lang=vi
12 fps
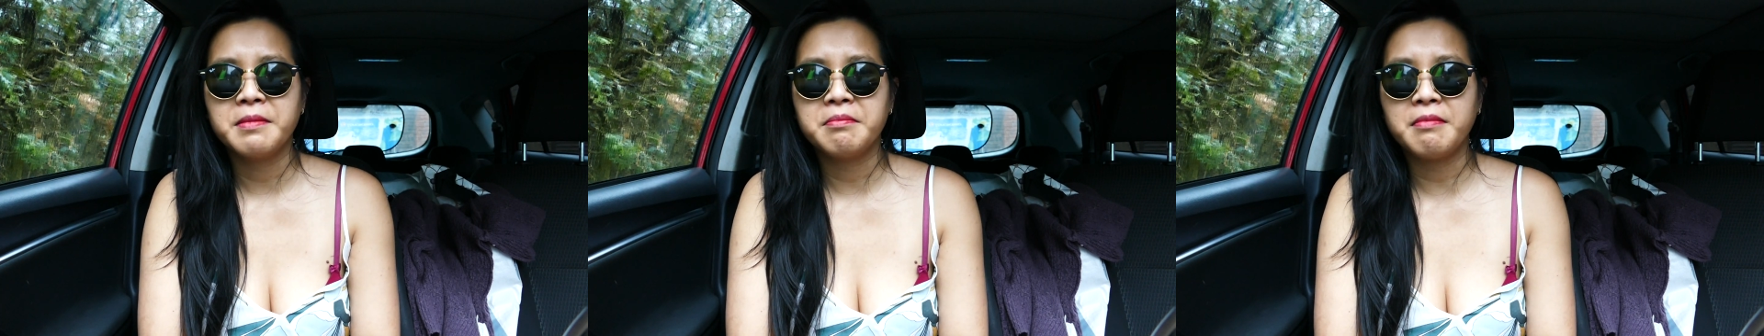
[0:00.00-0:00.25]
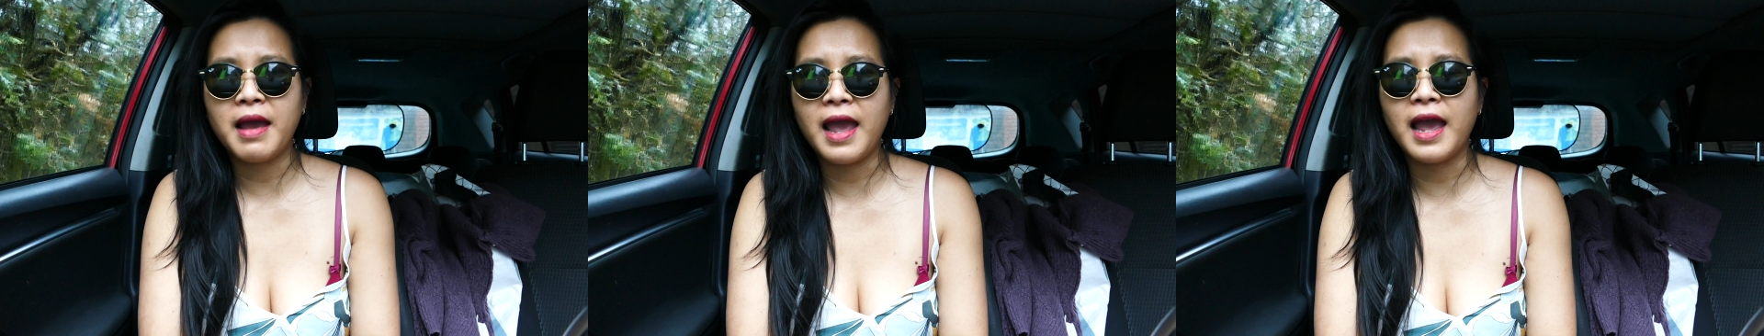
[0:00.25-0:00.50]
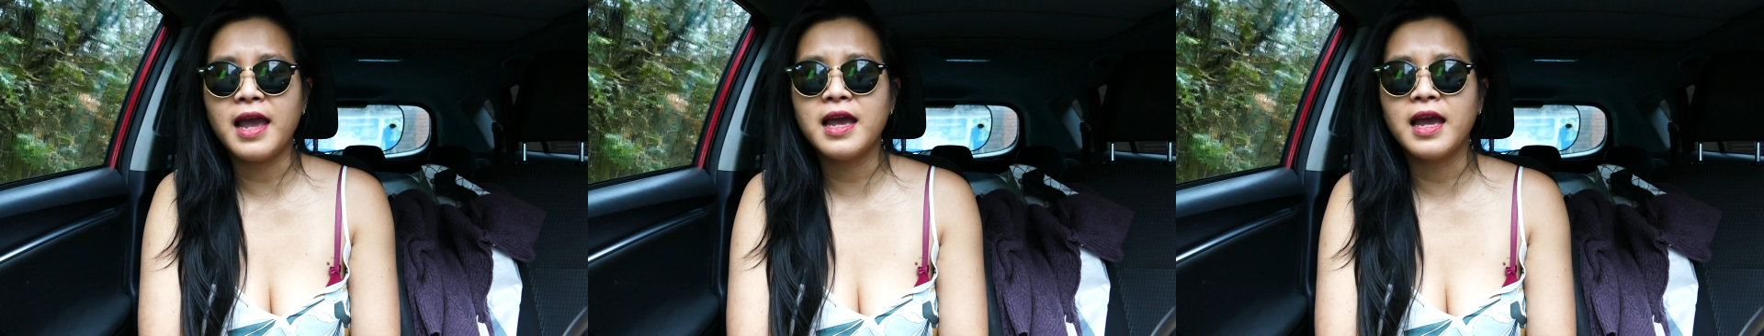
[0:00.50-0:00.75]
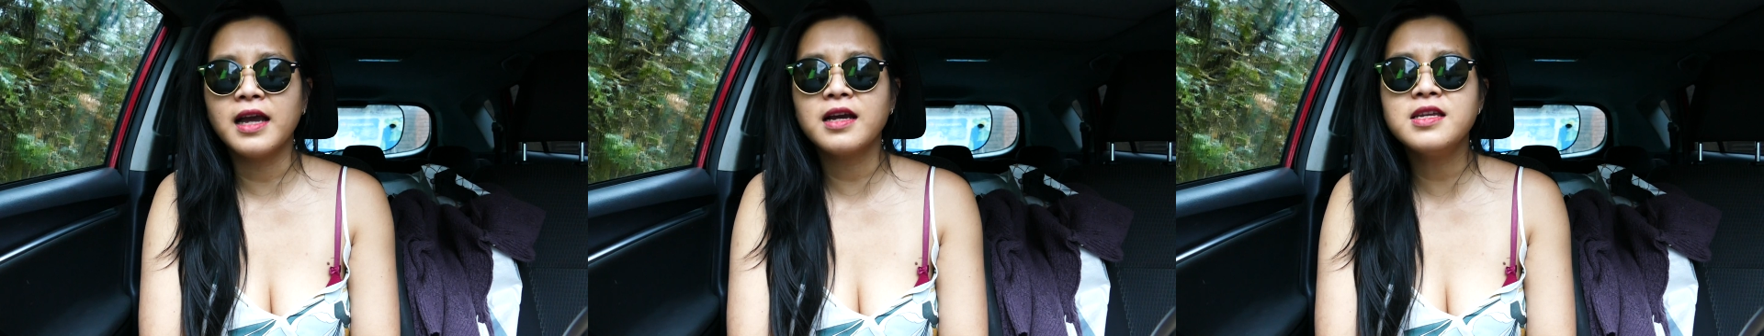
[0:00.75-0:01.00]
mà
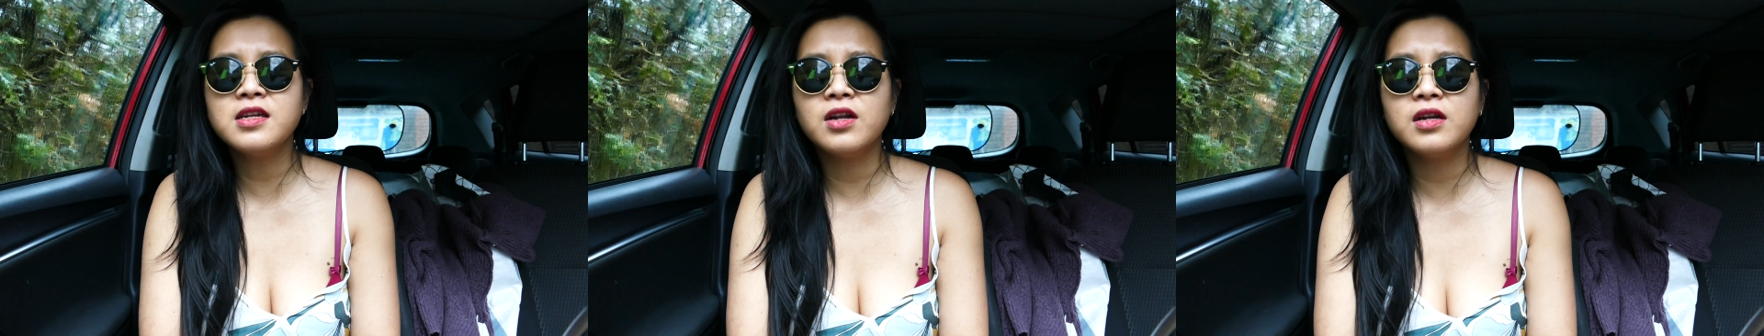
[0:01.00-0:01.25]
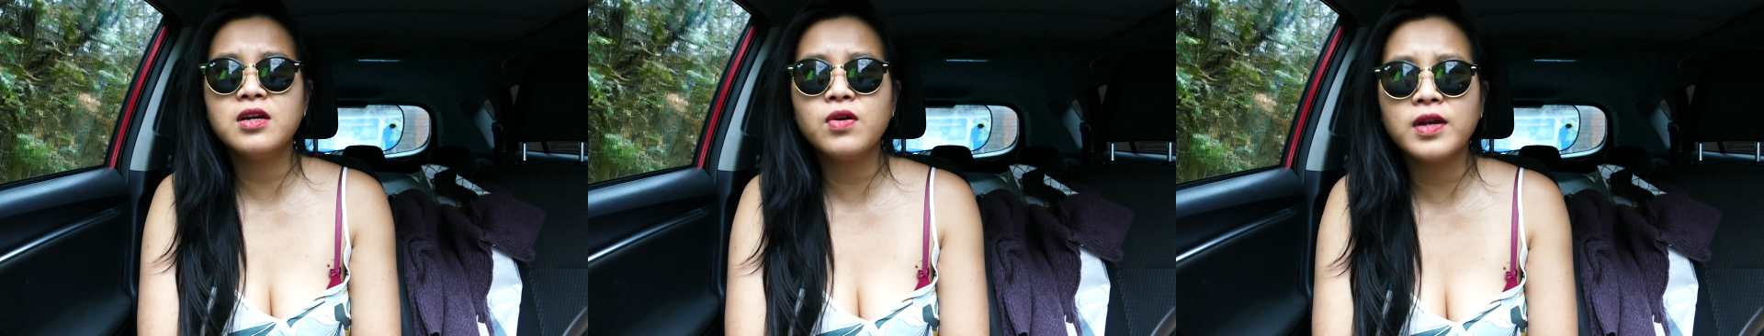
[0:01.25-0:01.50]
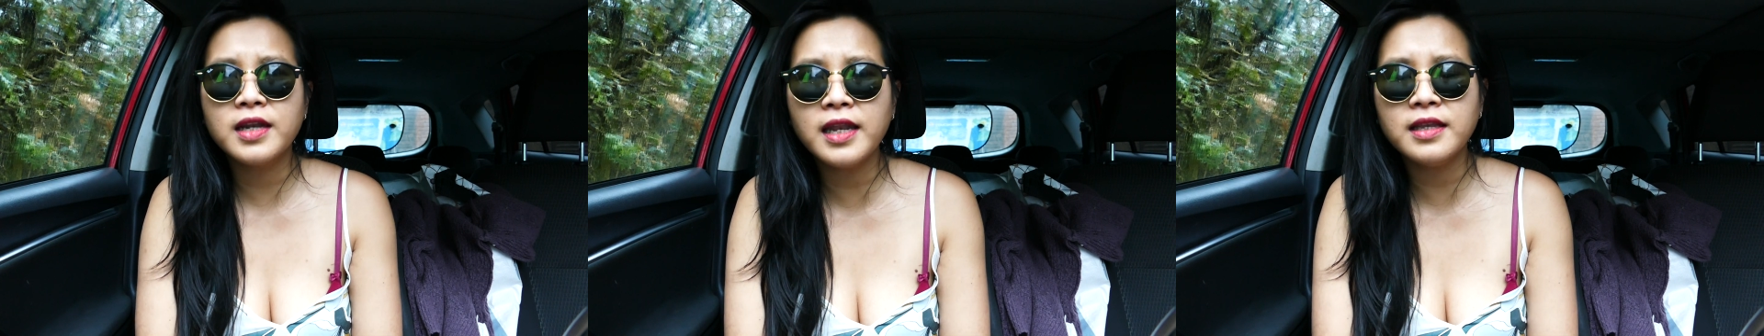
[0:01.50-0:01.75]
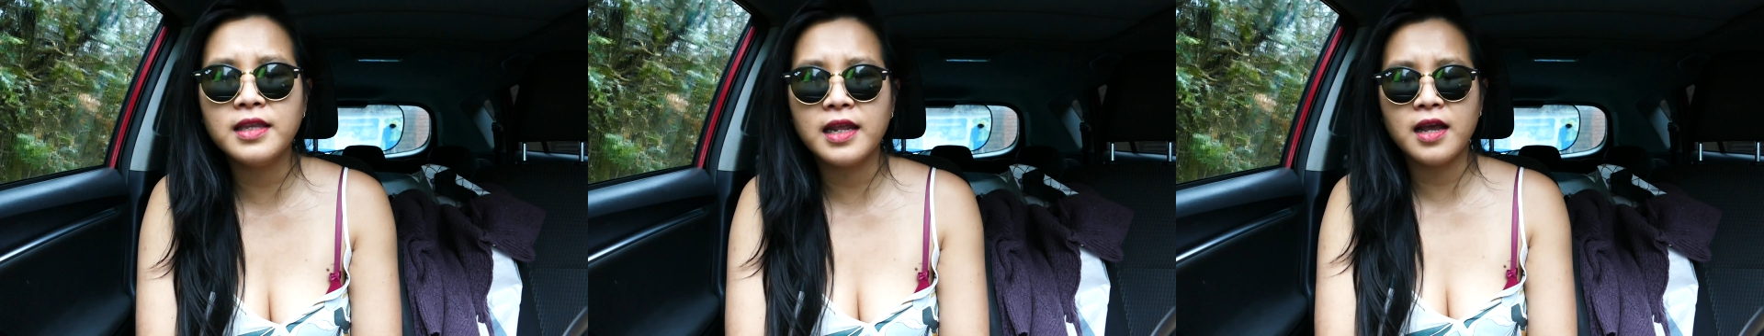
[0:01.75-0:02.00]
hả, cứ như là đứa con nít
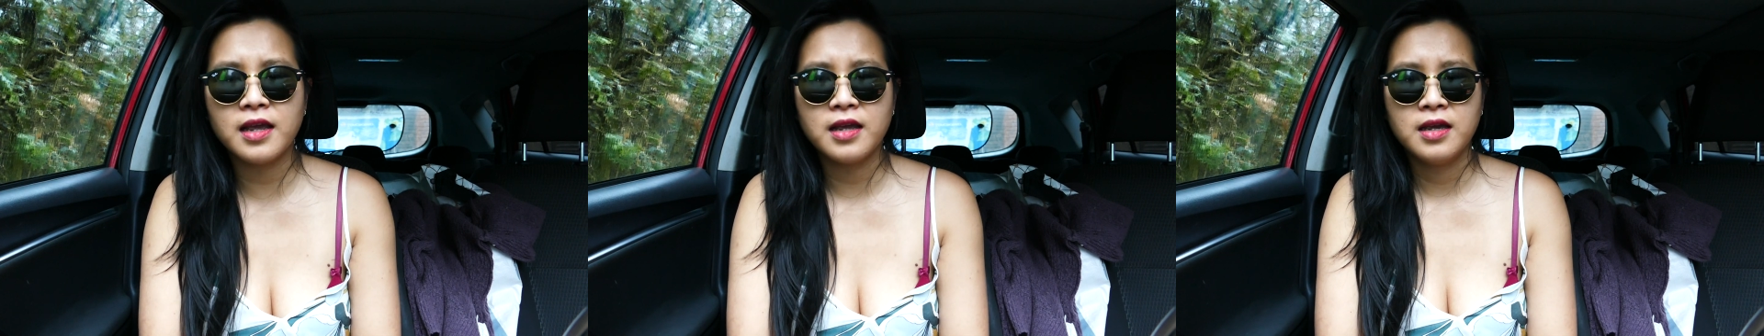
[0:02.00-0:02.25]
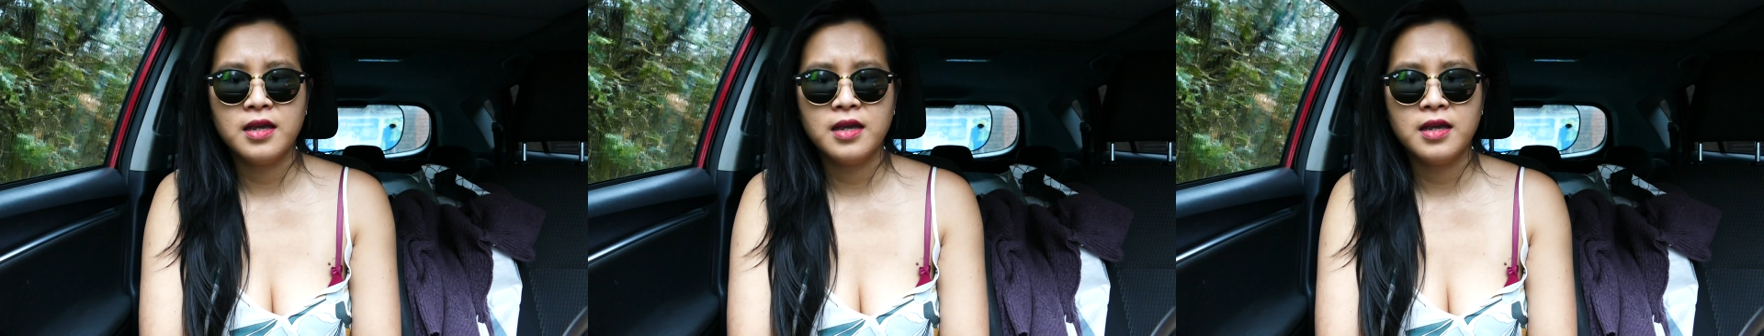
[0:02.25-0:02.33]
vậy đó.